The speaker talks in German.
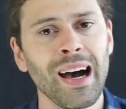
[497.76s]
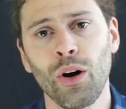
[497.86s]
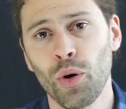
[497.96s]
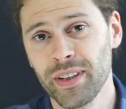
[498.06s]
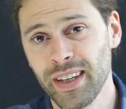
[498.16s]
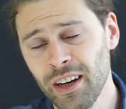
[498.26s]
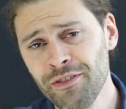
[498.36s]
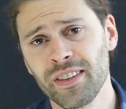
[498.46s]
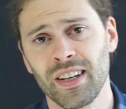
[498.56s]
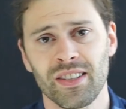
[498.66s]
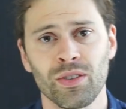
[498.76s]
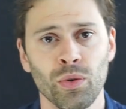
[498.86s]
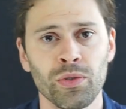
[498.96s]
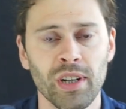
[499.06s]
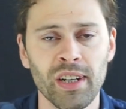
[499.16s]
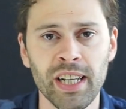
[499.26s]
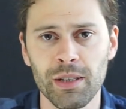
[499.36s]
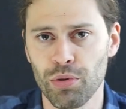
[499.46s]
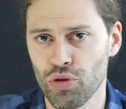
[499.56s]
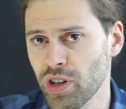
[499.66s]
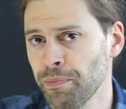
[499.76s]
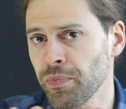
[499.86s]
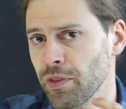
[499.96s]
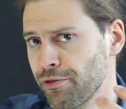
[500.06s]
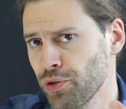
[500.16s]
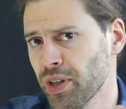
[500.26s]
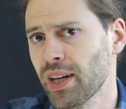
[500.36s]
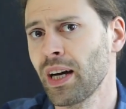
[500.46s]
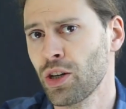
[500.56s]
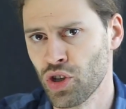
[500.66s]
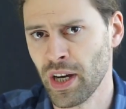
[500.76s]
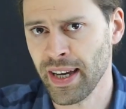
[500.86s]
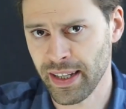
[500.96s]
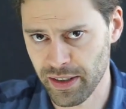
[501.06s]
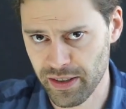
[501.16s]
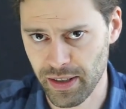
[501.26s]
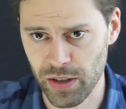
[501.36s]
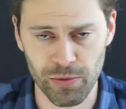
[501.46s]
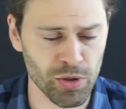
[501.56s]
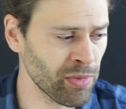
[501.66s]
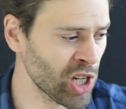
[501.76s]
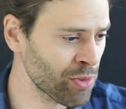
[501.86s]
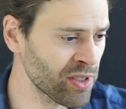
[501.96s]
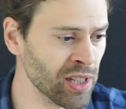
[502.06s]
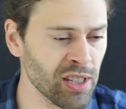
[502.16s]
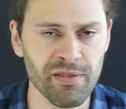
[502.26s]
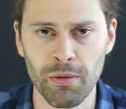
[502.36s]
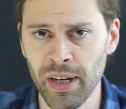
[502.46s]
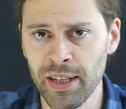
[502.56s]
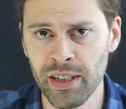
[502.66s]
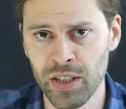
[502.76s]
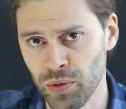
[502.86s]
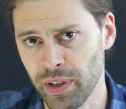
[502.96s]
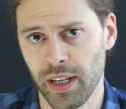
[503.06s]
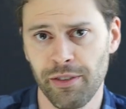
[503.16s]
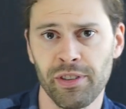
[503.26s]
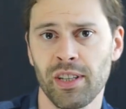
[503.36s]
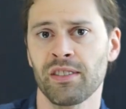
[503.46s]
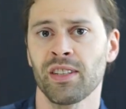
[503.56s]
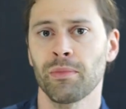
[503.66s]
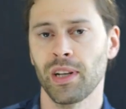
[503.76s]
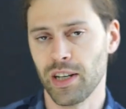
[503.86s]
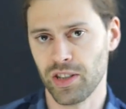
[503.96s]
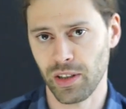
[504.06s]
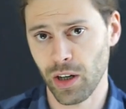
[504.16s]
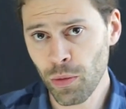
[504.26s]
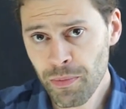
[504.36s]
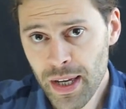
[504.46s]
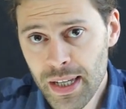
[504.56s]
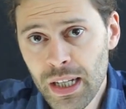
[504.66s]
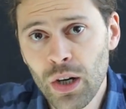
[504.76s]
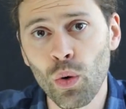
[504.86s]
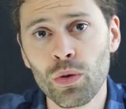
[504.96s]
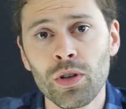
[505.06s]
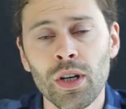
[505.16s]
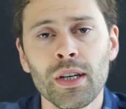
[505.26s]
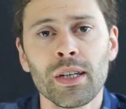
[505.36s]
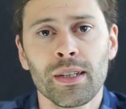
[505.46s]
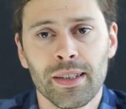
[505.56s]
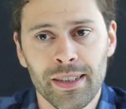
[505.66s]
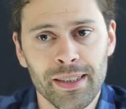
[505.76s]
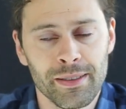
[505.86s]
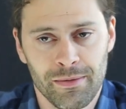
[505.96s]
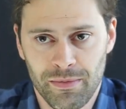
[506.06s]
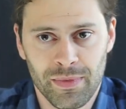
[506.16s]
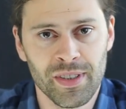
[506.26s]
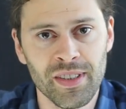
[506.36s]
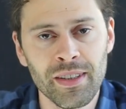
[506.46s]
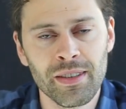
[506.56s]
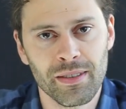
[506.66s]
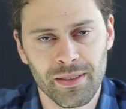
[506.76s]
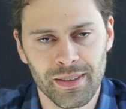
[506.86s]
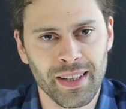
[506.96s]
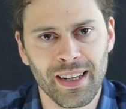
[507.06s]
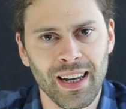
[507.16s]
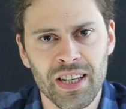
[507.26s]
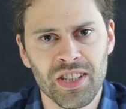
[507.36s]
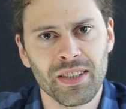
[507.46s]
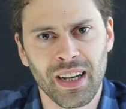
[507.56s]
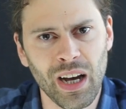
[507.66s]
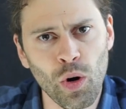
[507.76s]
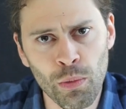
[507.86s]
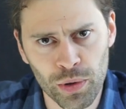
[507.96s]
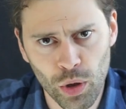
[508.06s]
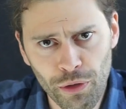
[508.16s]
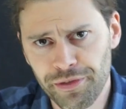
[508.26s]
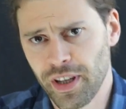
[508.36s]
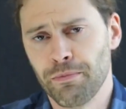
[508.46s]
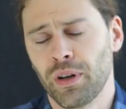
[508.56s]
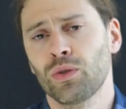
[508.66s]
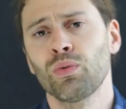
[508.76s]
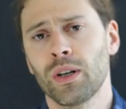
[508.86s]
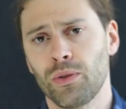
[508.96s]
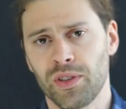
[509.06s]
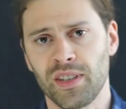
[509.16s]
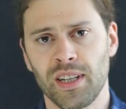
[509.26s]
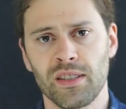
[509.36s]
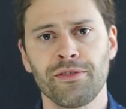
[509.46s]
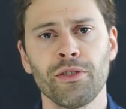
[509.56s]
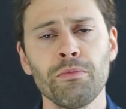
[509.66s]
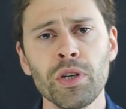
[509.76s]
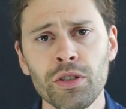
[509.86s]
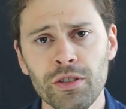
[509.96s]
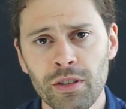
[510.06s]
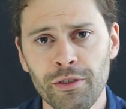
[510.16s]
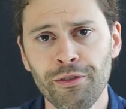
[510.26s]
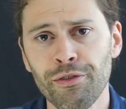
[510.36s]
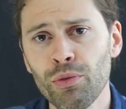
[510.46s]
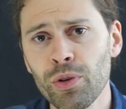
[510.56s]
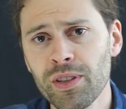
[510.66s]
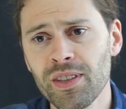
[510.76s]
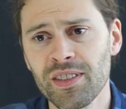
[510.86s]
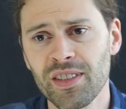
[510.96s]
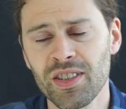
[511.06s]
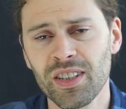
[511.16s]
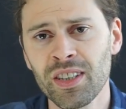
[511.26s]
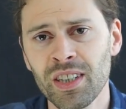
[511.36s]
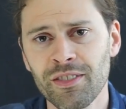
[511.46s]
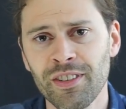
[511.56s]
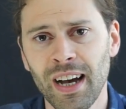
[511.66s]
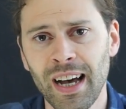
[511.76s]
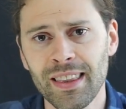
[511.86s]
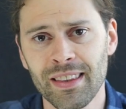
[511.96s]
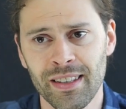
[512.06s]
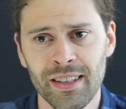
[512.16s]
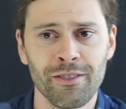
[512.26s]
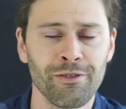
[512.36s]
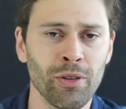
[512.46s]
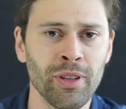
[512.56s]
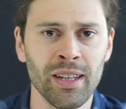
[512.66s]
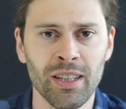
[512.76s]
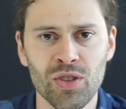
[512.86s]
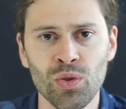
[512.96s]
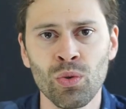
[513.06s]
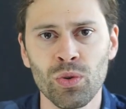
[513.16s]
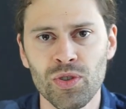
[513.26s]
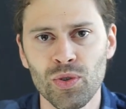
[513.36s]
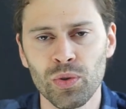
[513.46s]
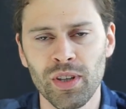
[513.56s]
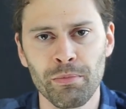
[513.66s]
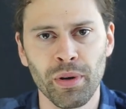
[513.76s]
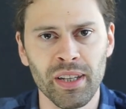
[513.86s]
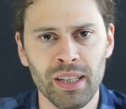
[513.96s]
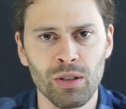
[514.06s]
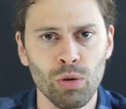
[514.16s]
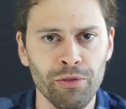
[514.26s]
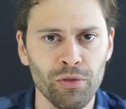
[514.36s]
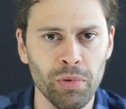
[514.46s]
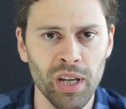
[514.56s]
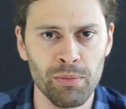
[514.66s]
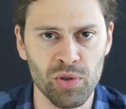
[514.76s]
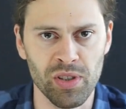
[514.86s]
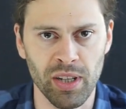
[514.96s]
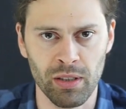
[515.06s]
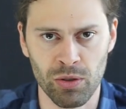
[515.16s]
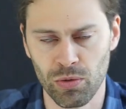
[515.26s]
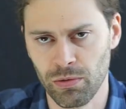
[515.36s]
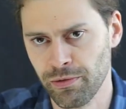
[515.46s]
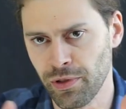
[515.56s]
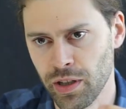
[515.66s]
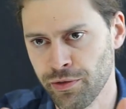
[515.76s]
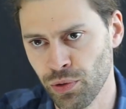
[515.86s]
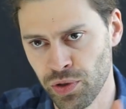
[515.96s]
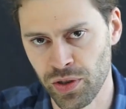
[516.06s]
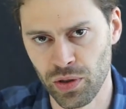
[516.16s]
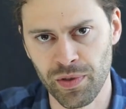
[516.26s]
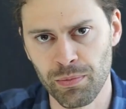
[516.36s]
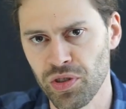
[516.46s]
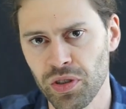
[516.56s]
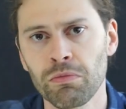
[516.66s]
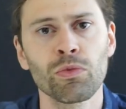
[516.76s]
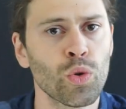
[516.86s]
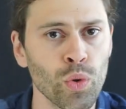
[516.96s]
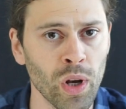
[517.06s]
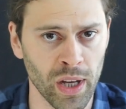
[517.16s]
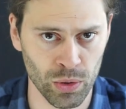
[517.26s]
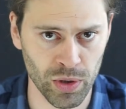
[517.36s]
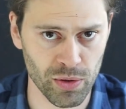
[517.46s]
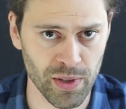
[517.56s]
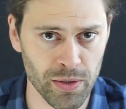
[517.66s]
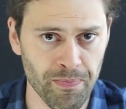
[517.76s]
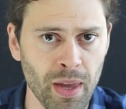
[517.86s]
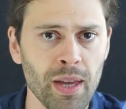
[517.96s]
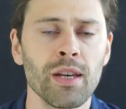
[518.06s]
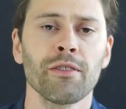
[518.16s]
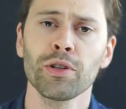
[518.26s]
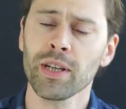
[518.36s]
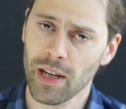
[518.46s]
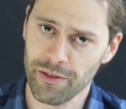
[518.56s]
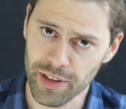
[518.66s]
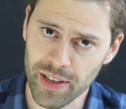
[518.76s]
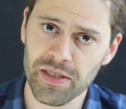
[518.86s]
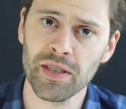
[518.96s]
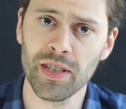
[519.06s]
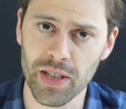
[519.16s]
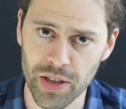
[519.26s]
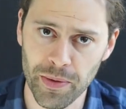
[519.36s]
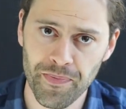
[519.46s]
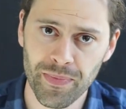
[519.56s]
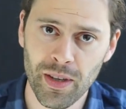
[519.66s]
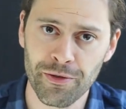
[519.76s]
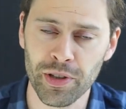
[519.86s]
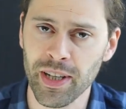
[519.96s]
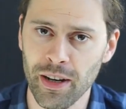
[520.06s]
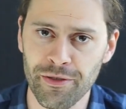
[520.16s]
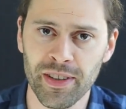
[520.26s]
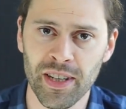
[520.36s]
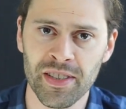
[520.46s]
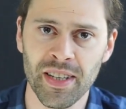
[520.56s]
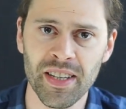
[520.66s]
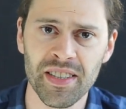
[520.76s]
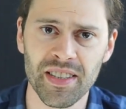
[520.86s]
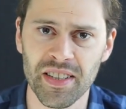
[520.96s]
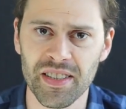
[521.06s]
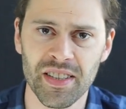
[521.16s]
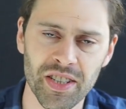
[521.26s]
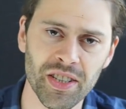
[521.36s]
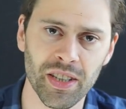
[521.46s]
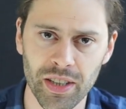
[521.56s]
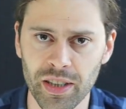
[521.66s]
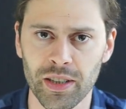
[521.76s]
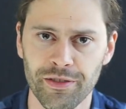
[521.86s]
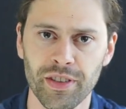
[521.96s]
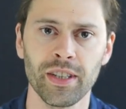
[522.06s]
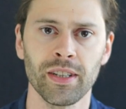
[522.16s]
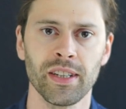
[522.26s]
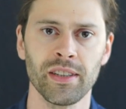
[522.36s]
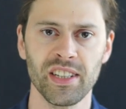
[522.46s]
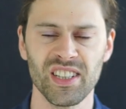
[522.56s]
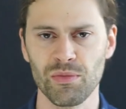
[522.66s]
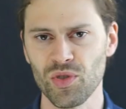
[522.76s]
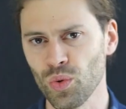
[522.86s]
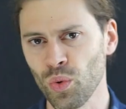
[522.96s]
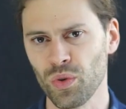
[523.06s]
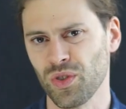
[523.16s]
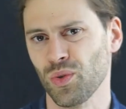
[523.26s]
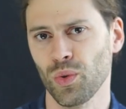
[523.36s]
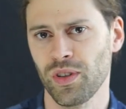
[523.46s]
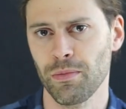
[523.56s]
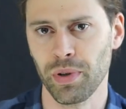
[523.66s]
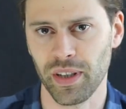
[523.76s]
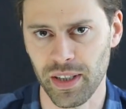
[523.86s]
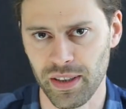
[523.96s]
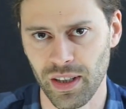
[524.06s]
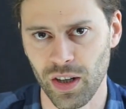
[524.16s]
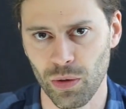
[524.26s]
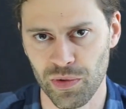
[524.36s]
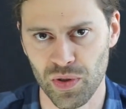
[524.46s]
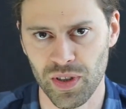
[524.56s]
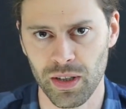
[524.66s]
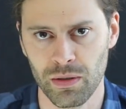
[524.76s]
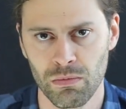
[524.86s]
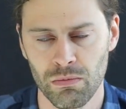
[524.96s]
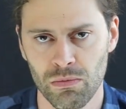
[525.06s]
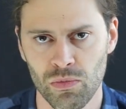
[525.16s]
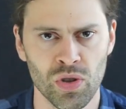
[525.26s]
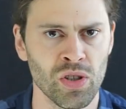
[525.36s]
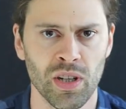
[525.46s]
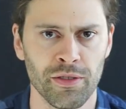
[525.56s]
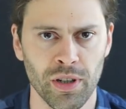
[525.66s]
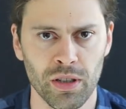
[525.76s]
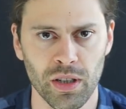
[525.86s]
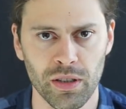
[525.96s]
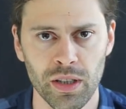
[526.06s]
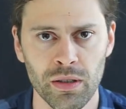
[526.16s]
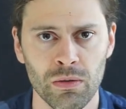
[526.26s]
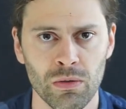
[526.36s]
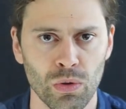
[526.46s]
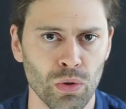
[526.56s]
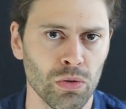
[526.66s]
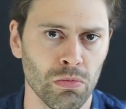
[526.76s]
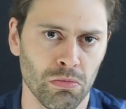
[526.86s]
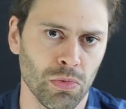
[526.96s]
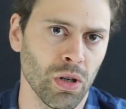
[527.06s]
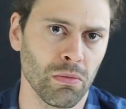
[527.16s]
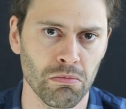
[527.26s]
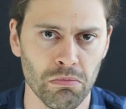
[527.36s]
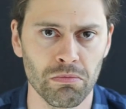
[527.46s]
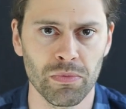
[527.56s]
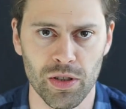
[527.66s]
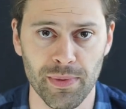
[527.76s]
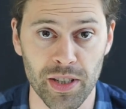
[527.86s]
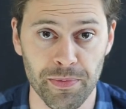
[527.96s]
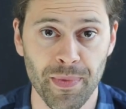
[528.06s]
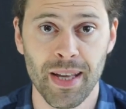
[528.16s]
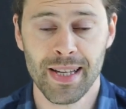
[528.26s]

Auch die Kaffeetasse unterliegt bestimmten physikalischen Ereignissen. Also zum Beispiel sitzen wir beide, ich und die Kaffeetasse, im gleichen Raum und äh, sind äh, der gleichen Raum- oder Lufttemperatur ausgesetzt. Für mich fühlt es sich irgendwie an, von einer so und so temperierten Luft umgeben zu sein. Also vielleicht fühlt es das irgendwie ein bisschen kühl an oder sowas. Für die Kaffeetasse nicht. Für die Kaffeetasse ist es nicht irgendwie in diesem so und so temperierten Raum zu sein. Sie ist einfach da drin und ja, hm, das war's.